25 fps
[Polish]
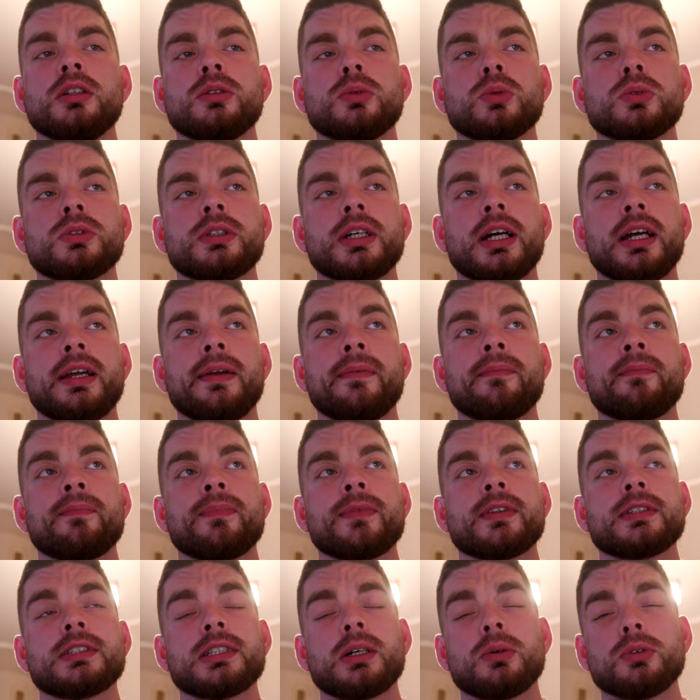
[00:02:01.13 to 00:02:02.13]
tutaj
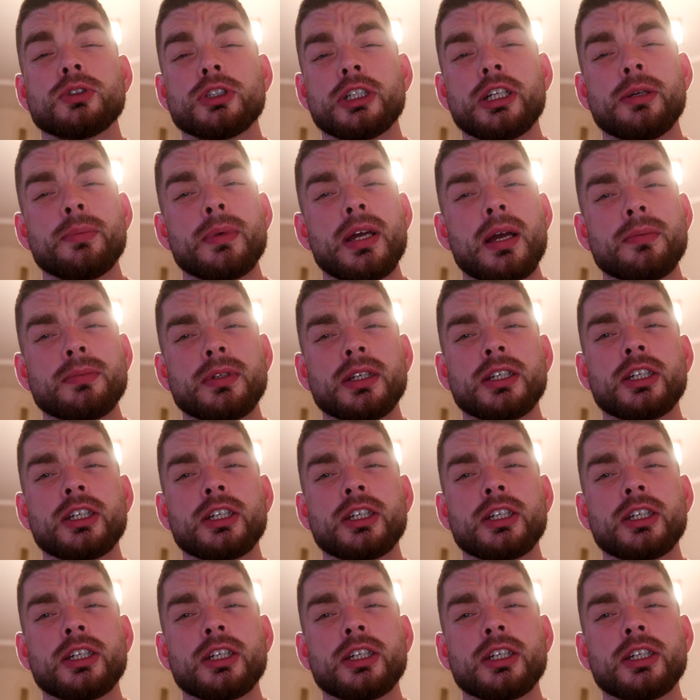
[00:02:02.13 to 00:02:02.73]
założenie miałem